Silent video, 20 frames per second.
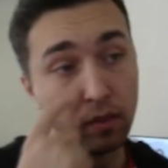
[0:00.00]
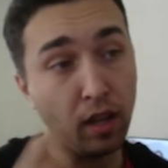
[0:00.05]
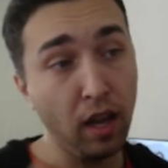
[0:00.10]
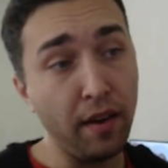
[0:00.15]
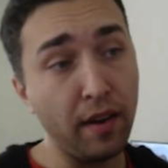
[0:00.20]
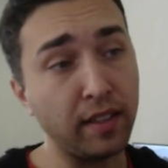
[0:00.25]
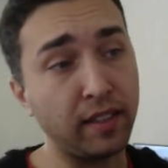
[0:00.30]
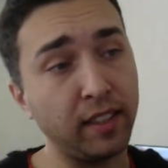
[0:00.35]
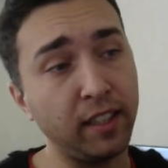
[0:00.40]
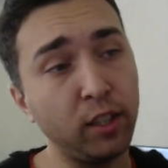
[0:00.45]

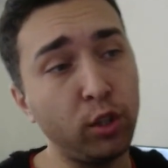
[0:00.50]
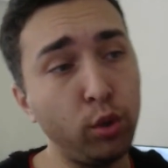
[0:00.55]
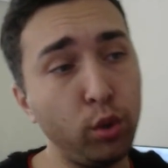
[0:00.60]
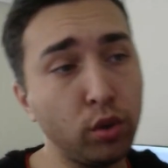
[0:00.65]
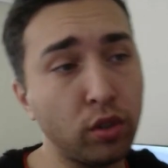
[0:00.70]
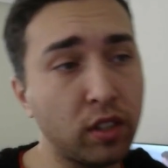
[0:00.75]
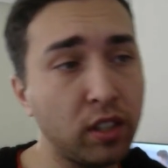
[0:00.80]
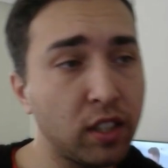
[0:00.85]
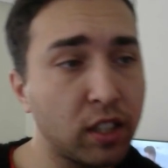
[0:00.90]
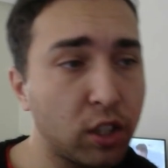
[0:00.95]
Evet
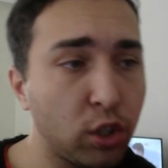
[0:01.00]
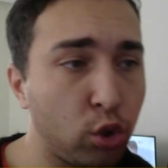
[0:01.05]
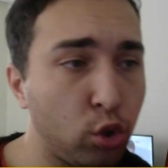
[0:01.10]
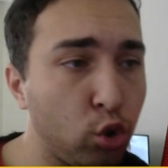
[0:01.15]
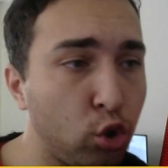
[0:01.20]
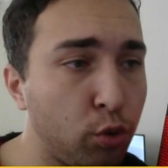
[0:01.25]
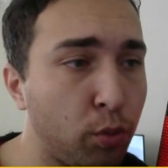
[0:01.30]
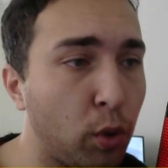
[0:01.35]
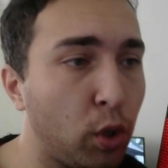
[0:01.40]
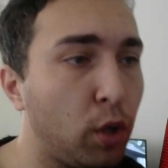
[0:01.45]
243.
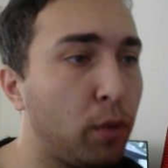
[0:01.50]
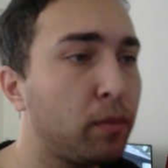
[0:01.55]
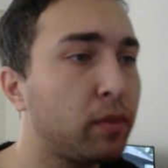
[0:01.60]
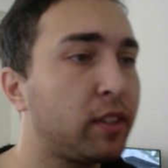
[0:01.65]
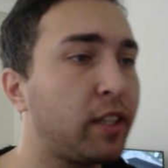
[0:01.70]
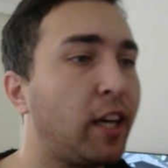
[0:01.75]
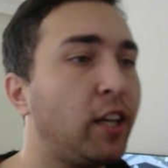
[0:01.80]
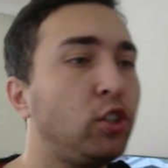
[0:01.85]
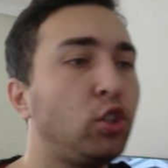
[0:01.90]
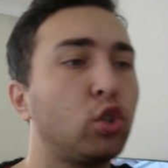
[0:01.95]
bölüm
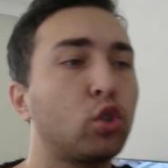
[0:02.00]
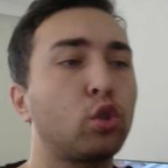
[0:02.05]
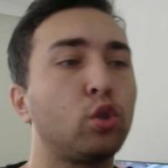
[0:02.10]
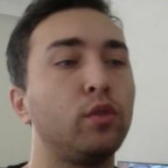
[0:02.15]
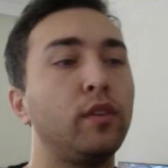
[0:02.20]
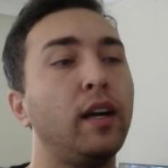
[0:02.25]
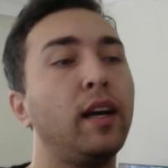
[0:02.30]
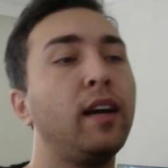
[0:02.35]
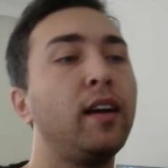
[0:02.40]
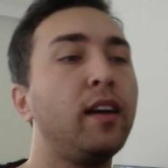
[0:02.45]

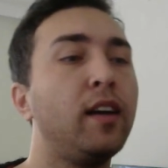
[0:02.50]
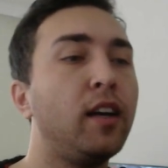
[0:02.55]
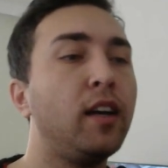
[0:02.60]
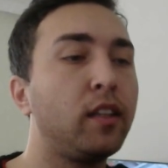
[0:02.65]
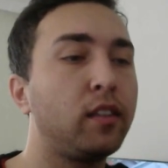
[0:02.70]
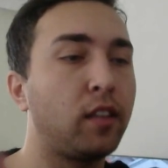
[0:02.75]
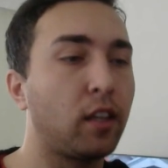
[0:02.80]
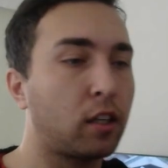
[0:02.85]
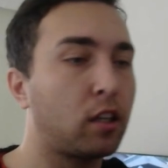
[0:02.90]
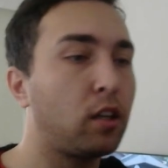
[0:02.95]
Kenjoku ve
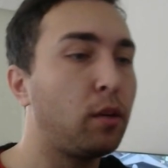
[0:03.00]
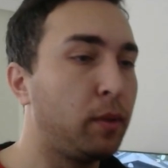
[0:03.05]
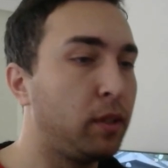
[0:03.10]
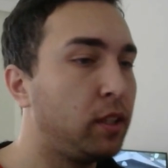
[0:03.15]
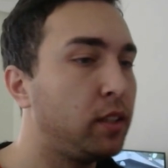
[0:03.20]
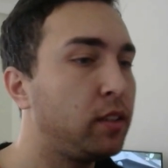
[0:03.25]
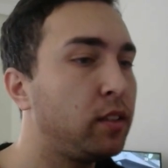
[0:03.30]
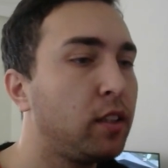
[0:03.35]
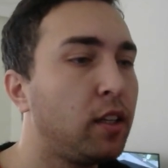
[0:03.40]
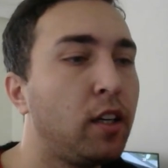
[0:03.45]

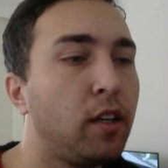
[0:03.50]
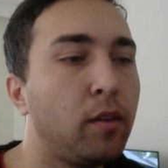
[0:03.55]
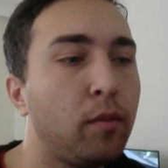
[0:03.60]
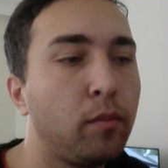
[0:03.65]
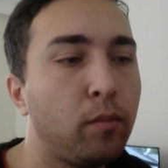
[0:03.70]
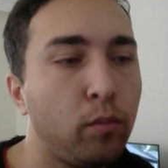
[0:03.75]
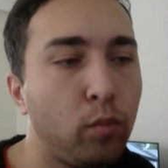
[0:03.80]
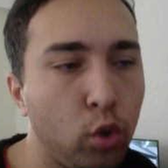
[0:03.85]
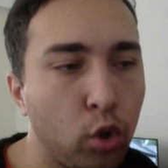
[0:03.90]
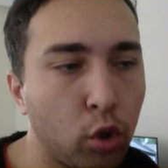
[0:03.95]
Takaba'nın
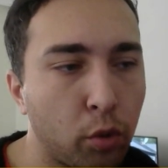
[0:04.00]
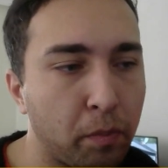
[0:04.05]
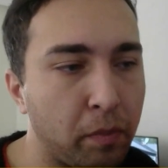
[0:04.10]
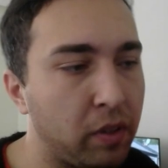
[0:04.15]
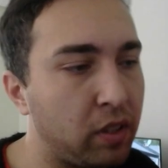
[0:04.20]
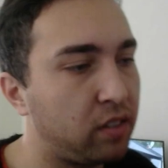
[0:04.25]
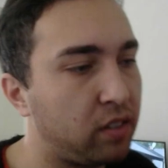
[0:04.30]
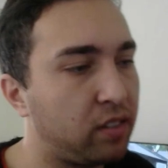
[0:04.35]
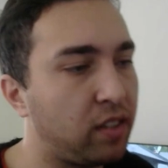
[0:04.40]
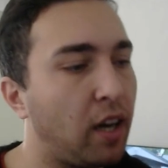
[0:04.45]
büyük
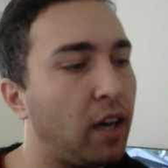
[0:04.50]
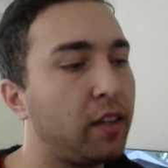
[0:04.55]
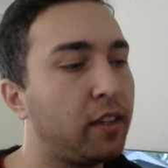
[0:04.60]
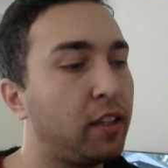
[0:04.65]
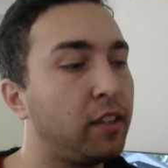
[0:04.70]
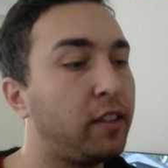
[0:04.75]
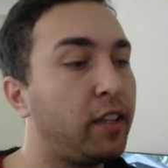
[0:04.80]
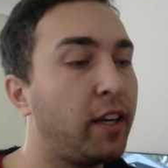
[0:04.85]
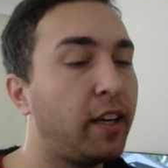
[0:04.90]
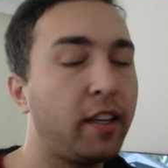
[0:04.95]
bir
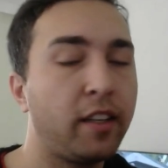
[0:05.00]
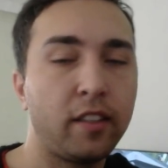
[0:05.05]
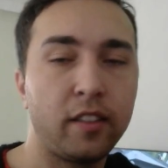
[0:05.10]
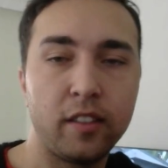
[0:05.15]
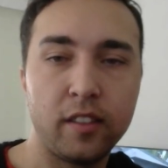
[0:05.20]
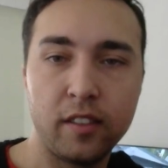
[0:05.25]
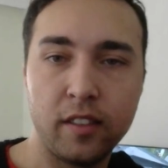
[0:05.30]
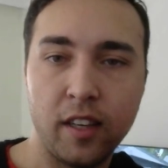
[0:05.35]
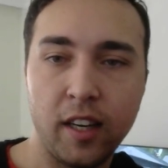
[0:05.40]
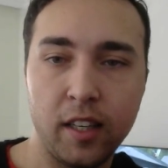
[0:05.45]
sahnede
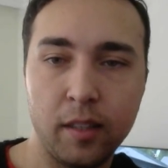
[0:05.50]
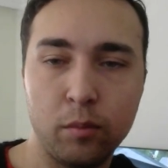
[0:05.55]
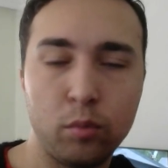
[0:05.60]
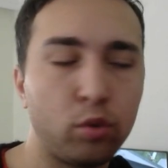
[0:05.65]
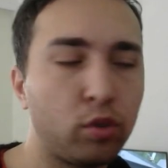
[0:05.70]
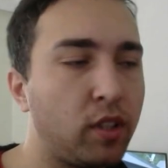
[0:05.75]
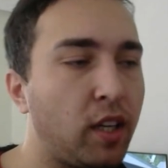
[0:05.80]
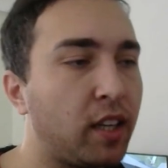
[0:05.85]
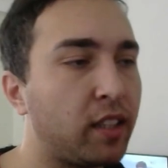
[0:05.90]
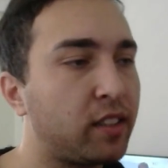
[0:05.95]
hani
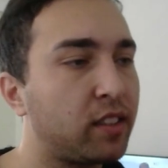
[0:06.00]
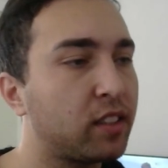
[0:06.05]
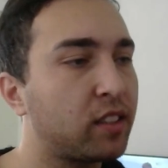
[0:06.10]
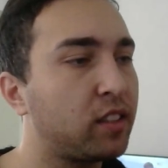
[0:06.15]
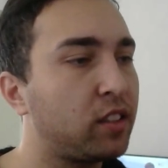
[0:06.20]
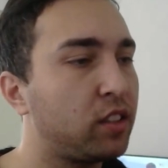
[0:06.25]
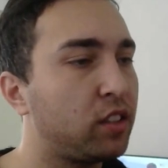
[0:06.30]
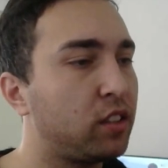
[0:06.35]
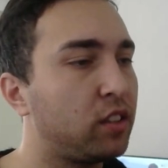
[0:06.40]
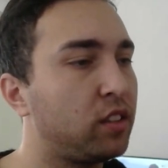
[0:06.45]
burada
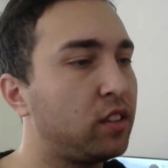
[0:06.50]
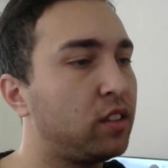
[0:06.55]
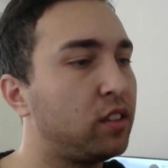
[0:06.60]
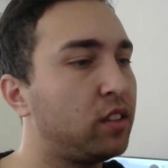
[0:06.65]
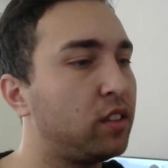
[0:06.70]
artık e,